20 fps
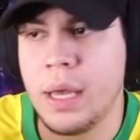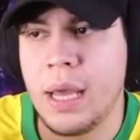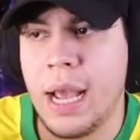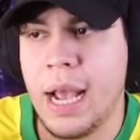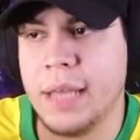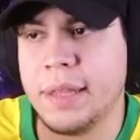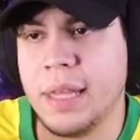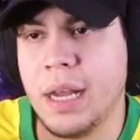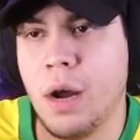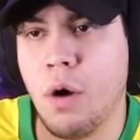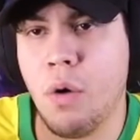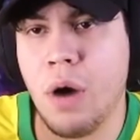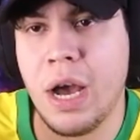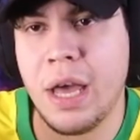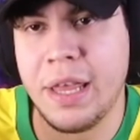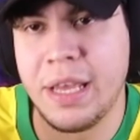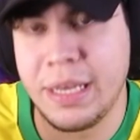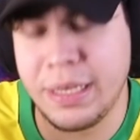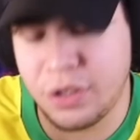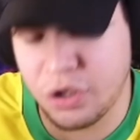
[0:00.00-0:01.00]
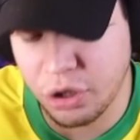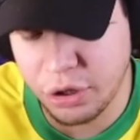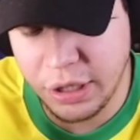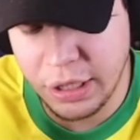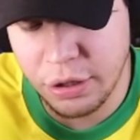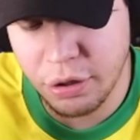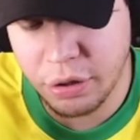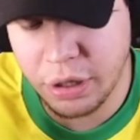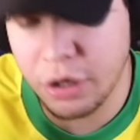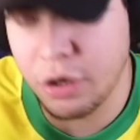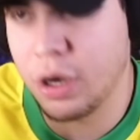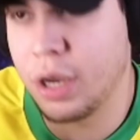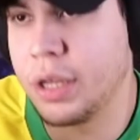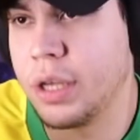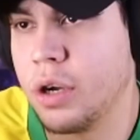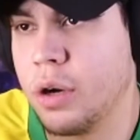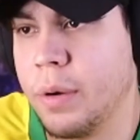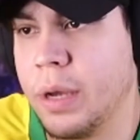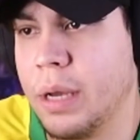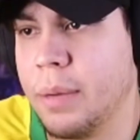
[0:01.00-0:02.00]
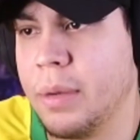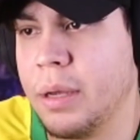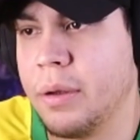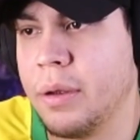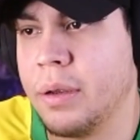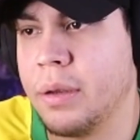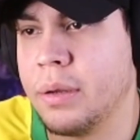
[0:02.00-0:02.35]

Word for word: Esta es la jugada de Soteldo que yo les digo. Vean,